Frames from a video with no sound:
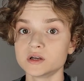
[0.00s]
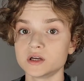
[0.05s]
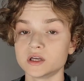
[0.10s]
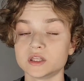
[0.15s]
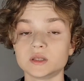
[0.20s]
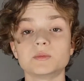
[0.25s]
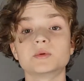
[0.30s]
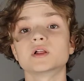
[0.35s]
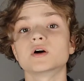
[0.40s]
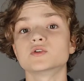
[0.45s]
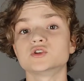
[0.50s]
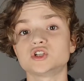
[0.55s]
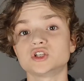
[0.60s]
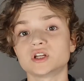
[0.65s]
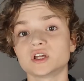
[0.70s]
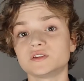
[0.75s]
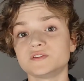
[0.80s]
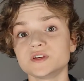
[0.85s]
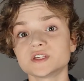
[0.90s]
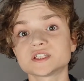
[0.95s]
Это была
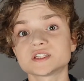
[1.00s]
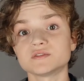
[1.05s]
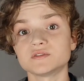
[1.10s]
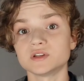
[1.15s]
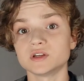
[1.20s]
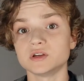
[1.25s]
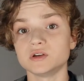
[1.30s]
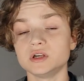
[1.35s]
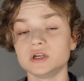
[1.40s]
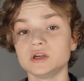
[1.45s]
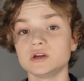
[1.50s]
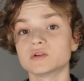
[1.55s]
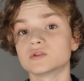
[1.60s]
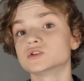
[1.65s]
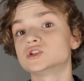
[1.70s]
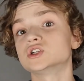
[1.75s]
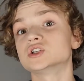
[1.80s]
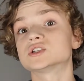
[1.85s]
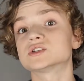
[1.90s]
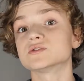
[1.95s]
очень ответственная и
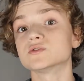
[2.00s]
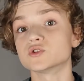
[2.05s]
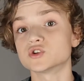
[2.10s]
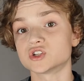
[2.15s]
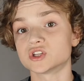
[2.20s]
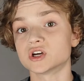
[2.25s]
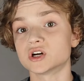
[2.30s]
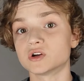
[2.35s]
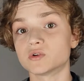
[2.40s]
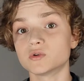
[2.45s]
очень сложная